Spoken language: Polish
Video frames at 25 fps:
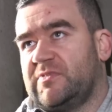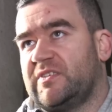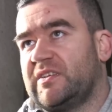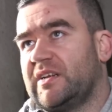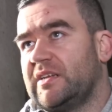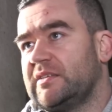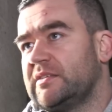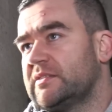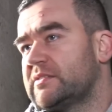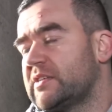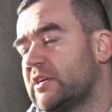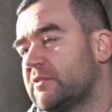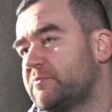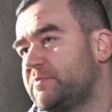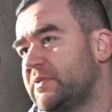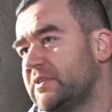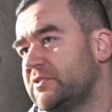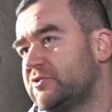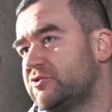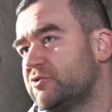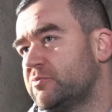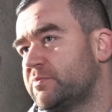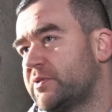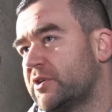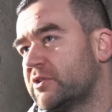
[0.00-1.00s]
W granicach
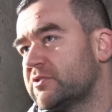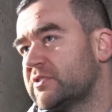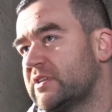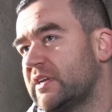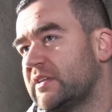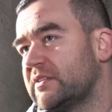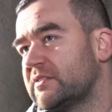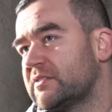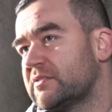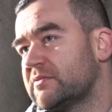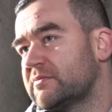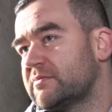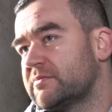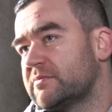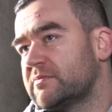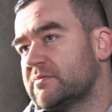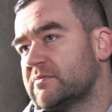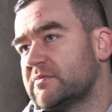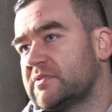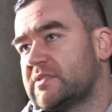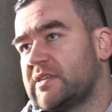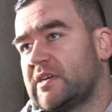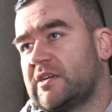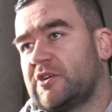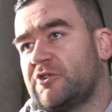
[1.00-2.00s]
5%,
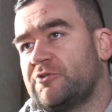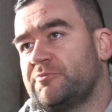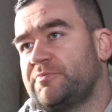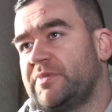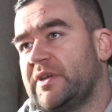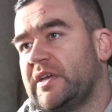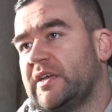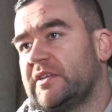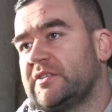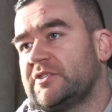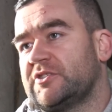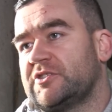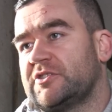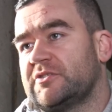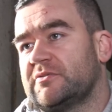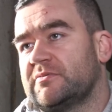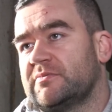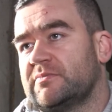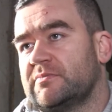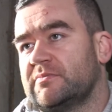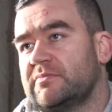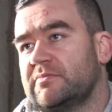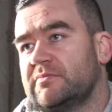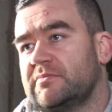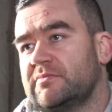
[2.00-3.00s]
0,5%.
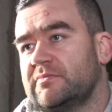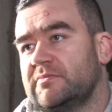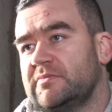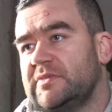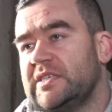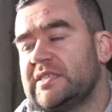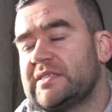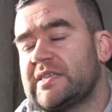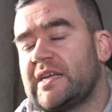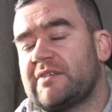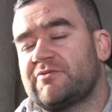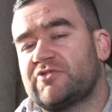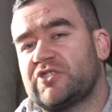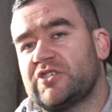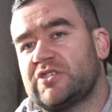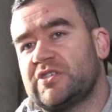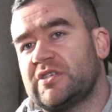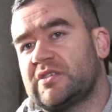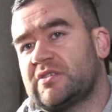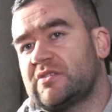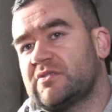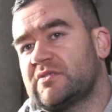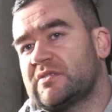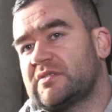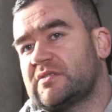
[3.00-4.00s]
Nie zawsze,
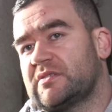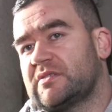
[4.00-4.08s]
się to,